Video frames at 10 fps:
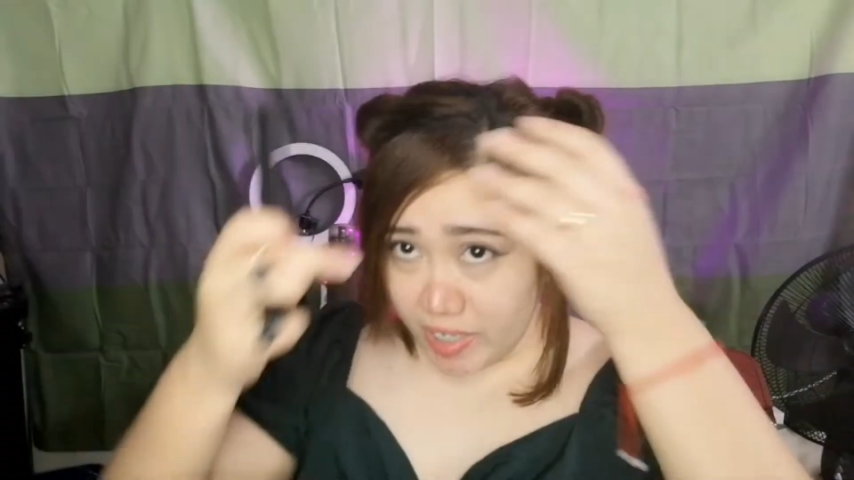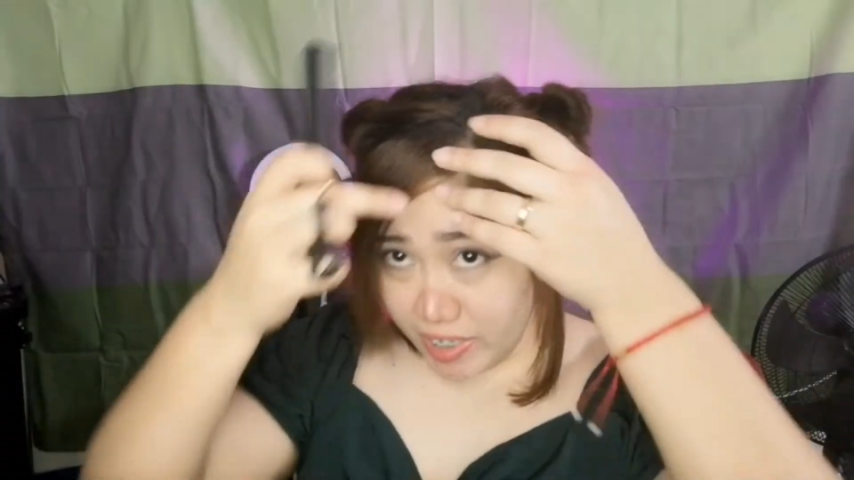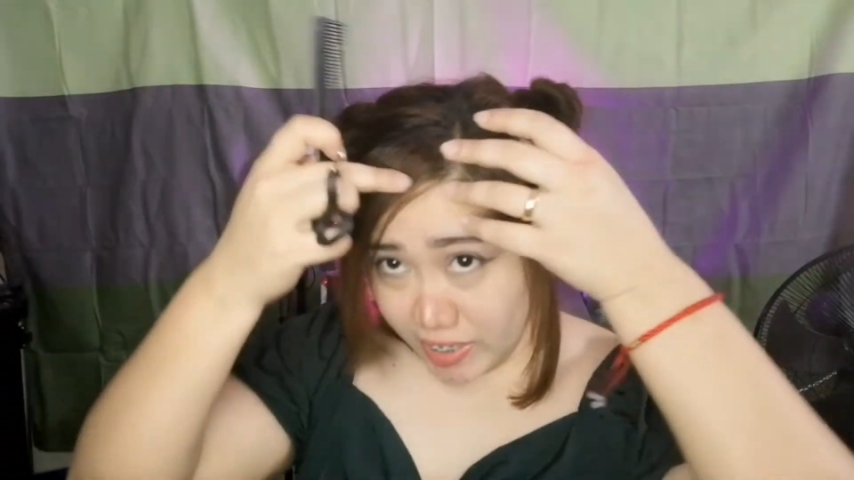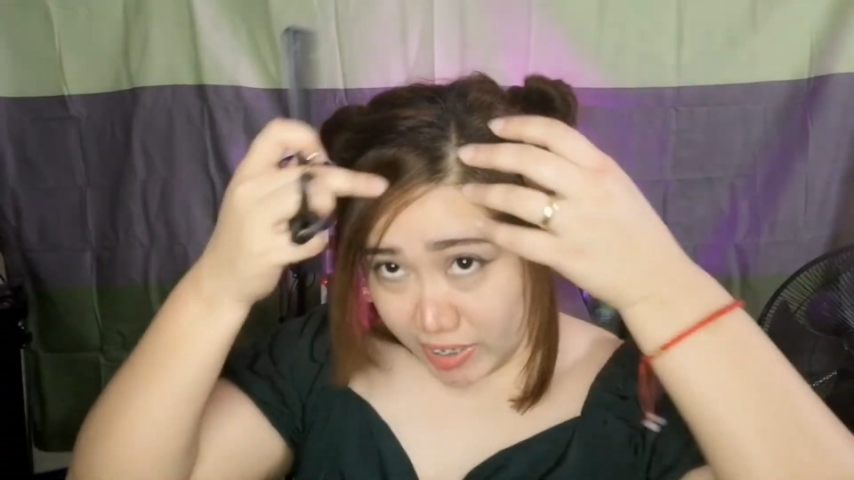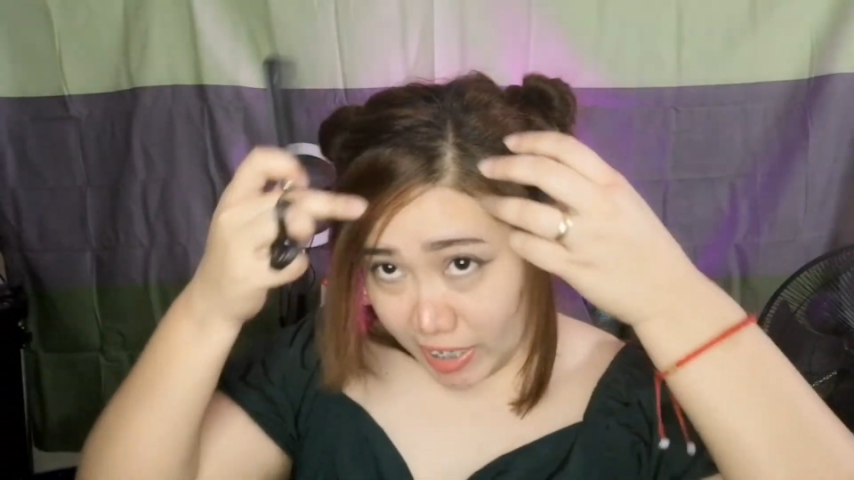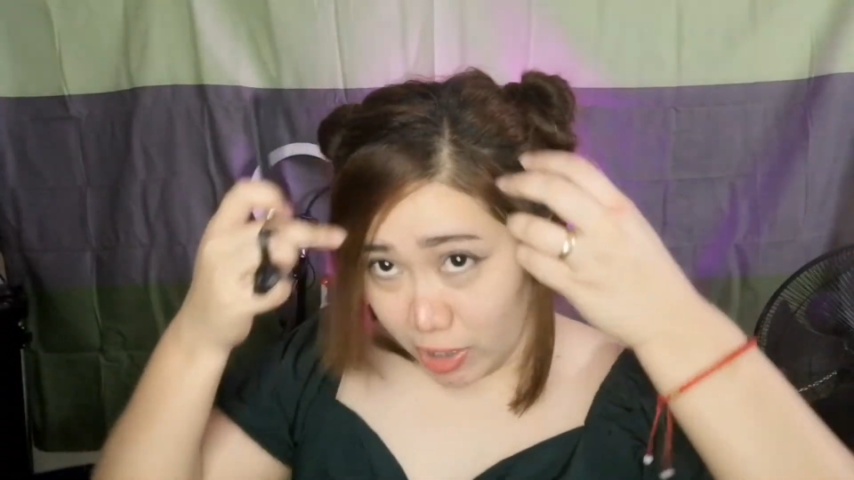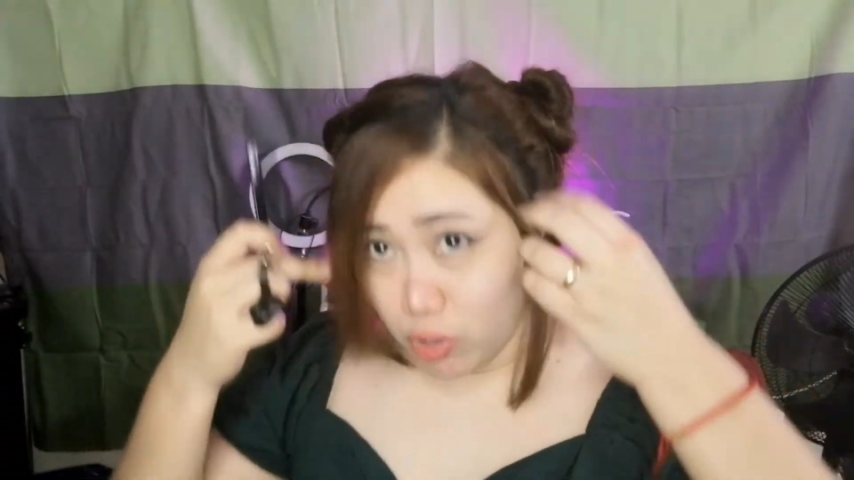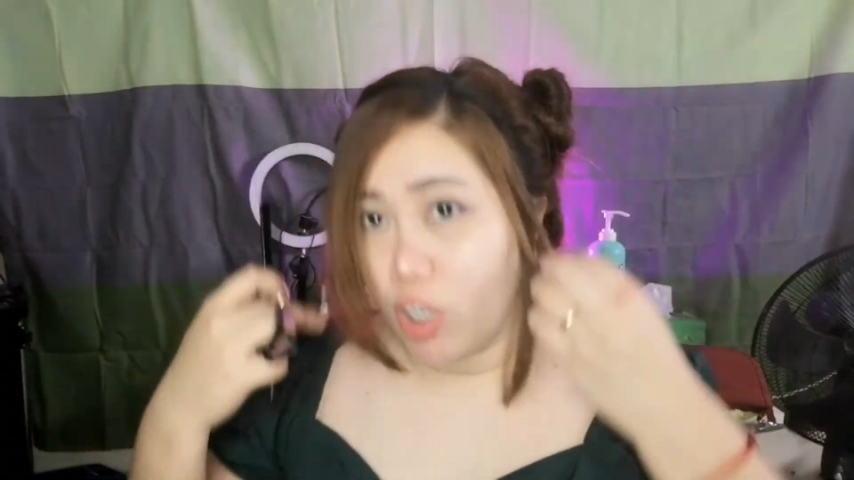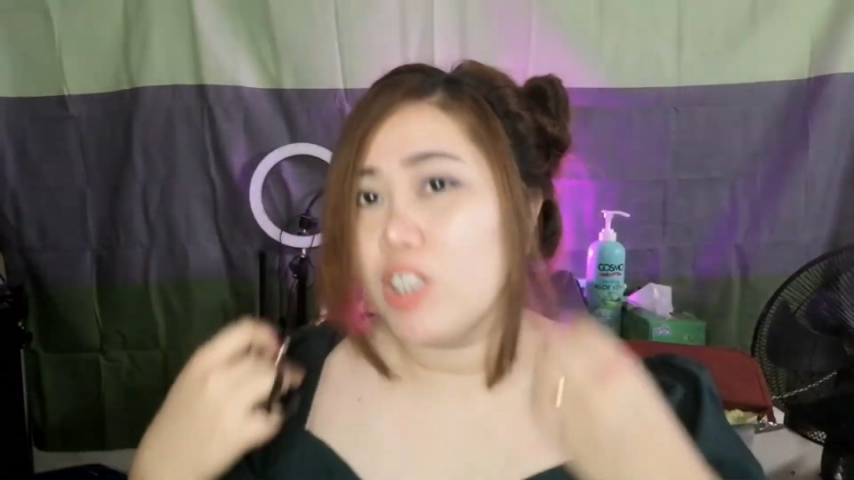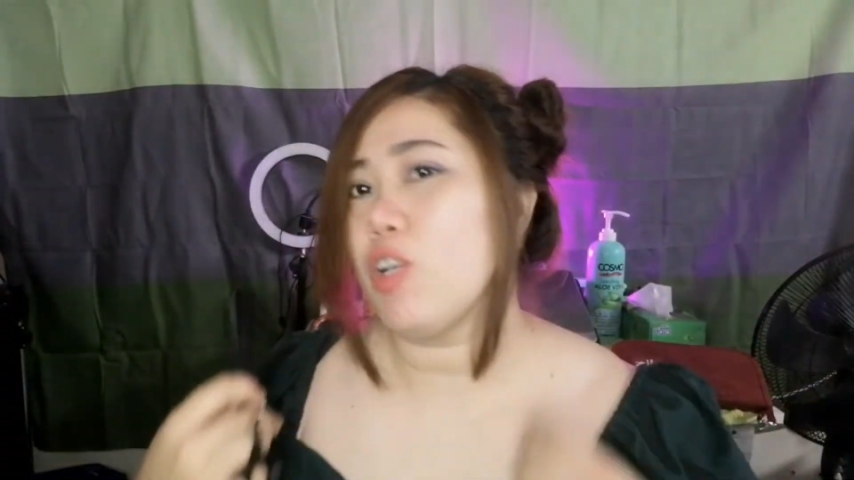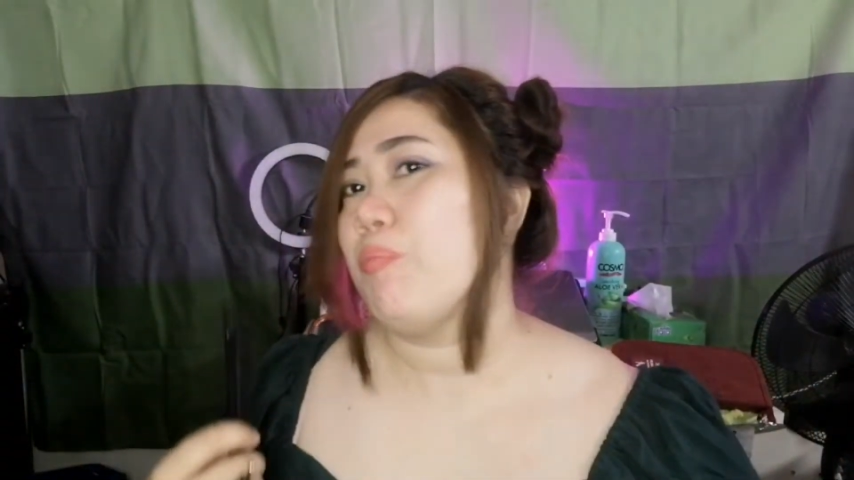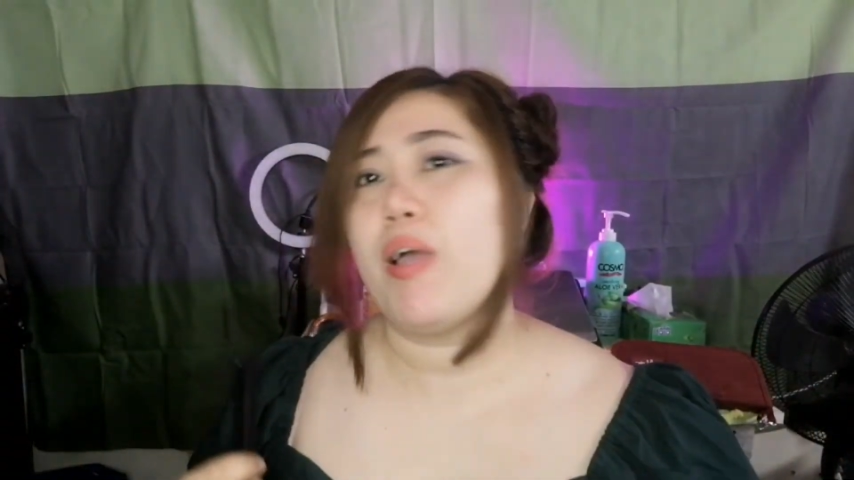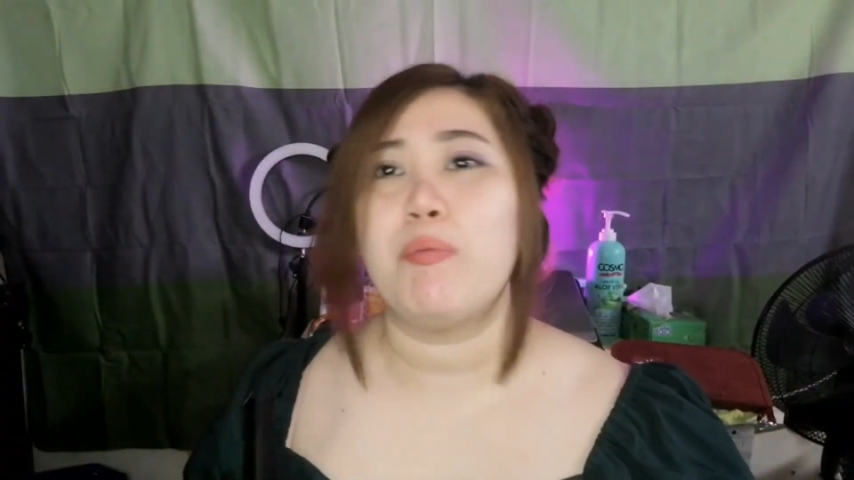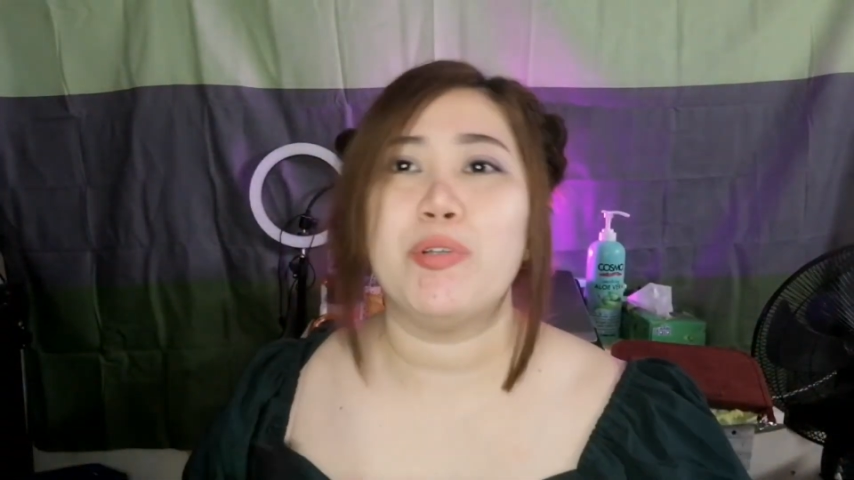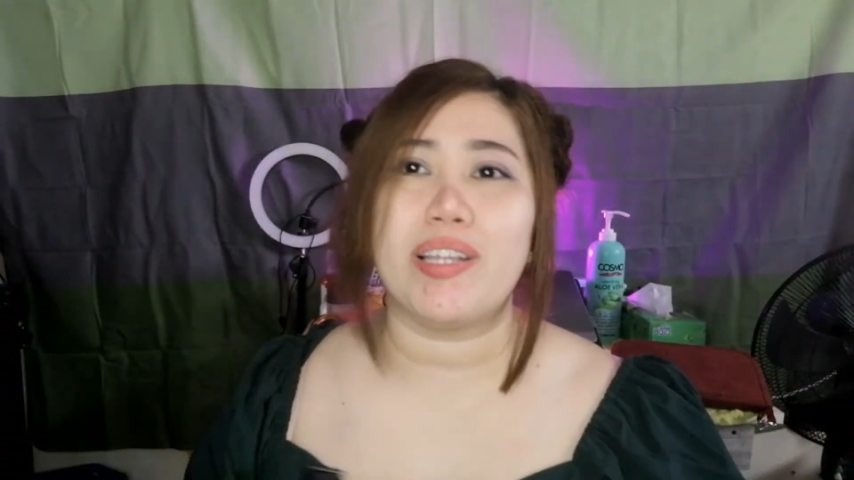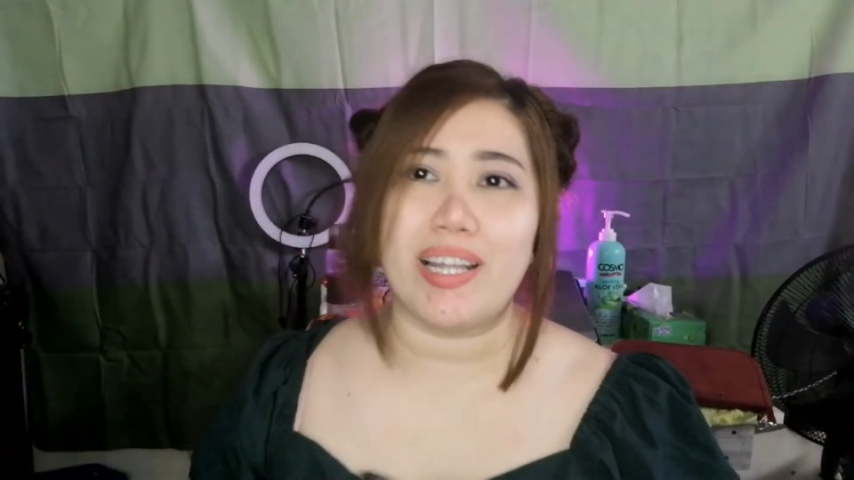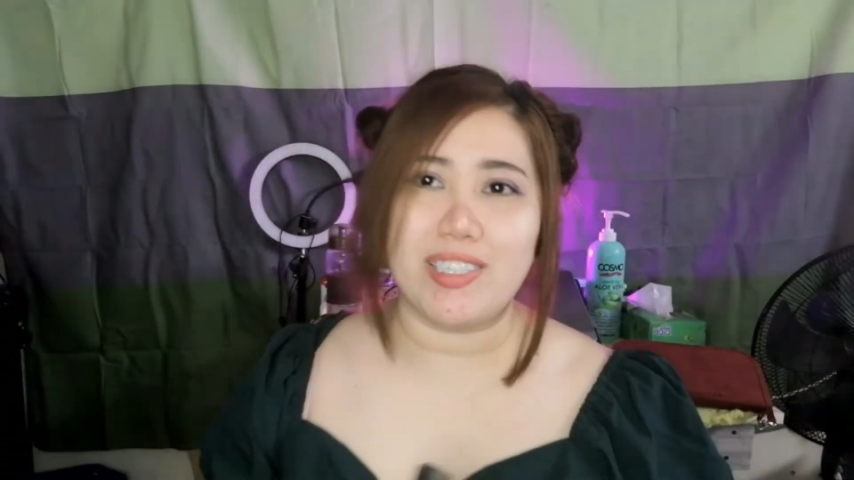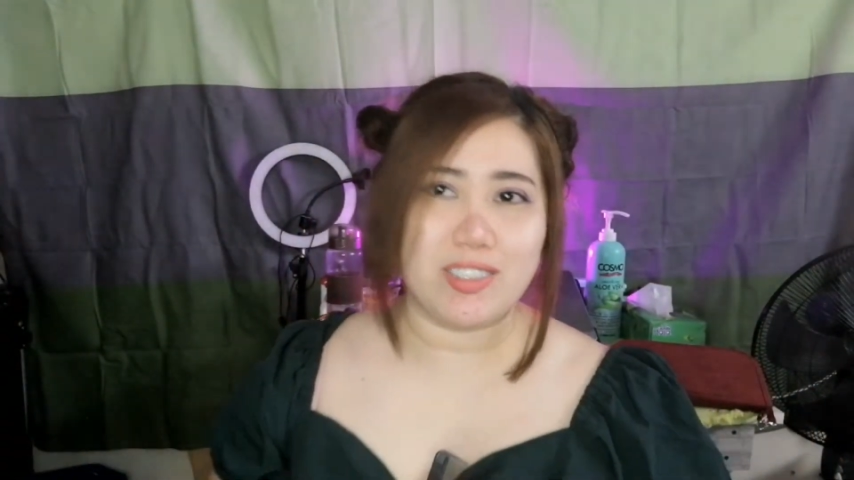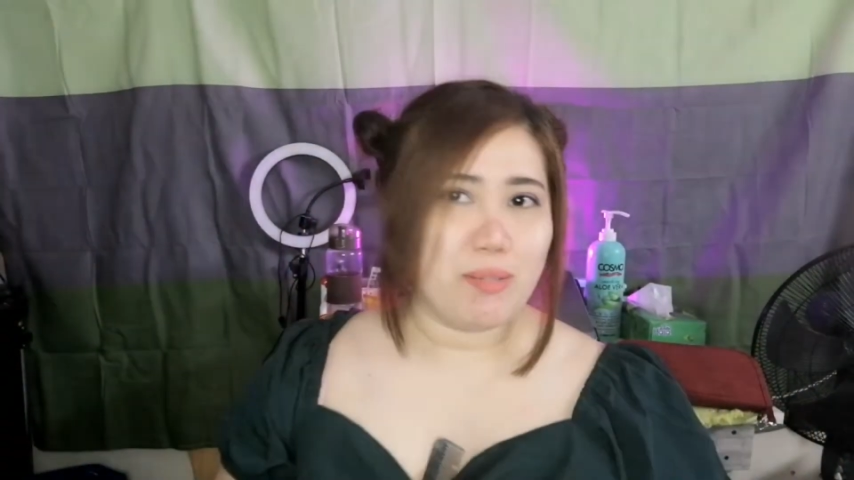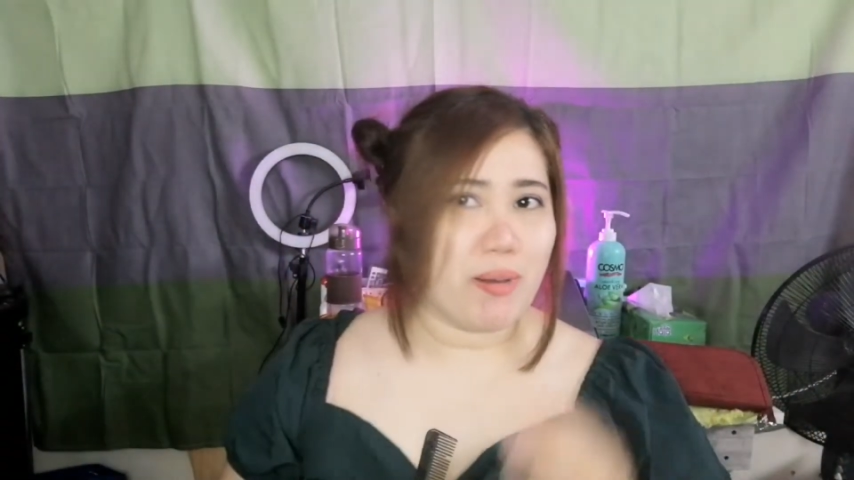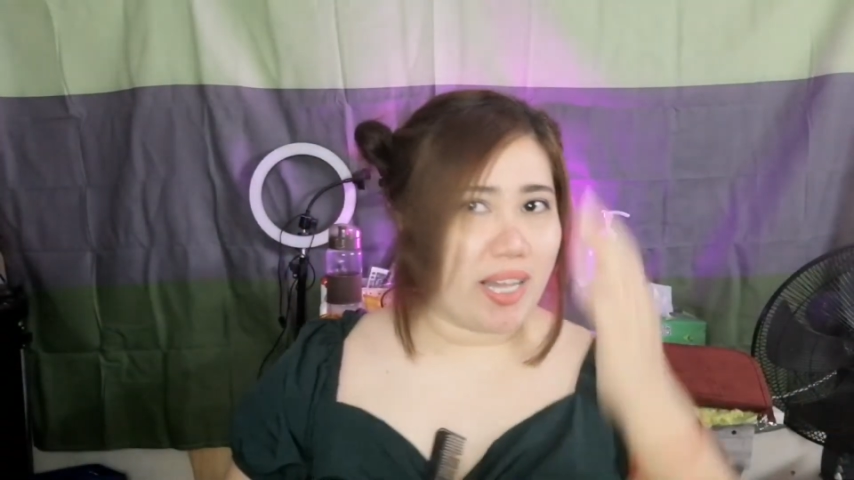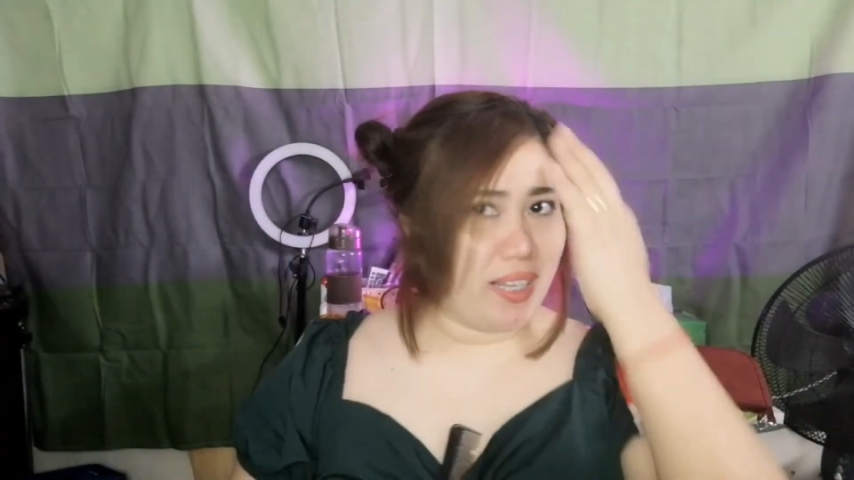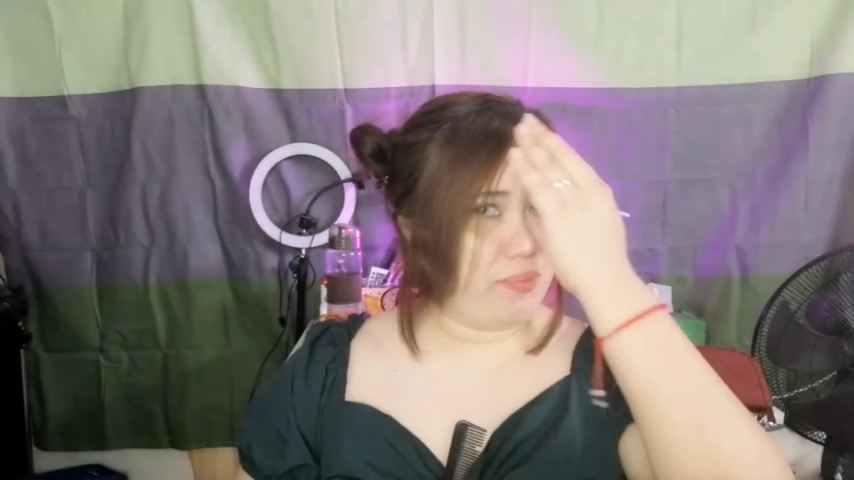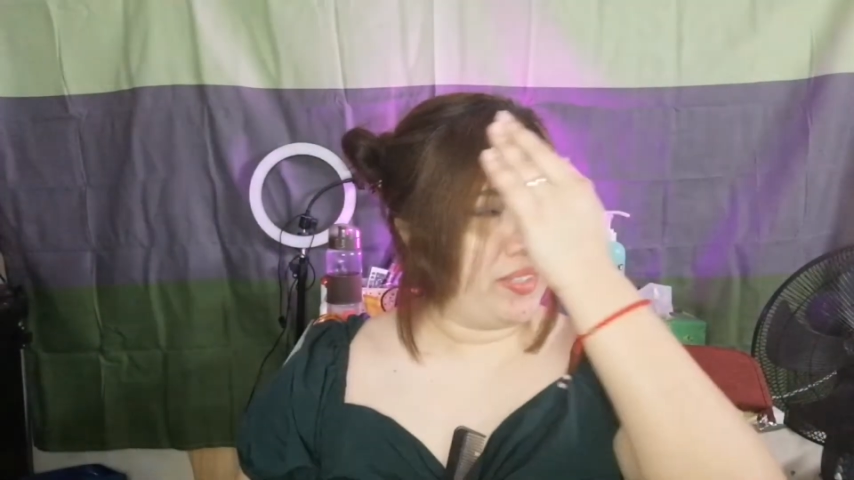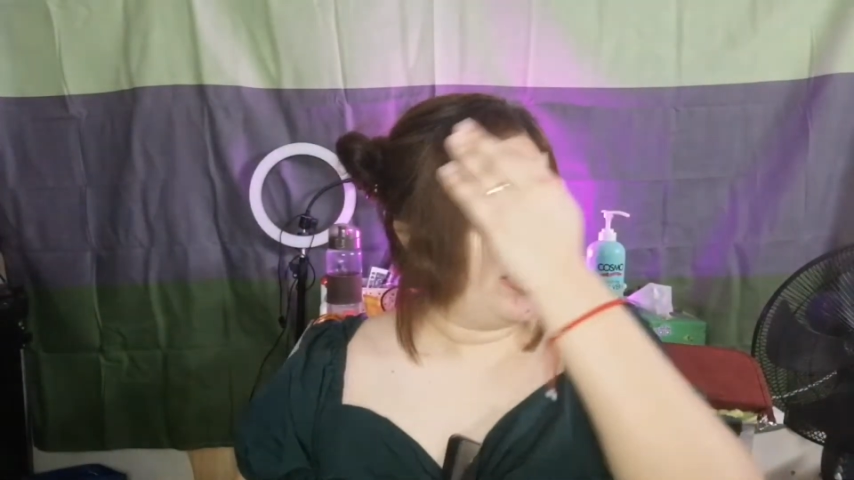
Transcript: this is the results of my mudaraj, di ba?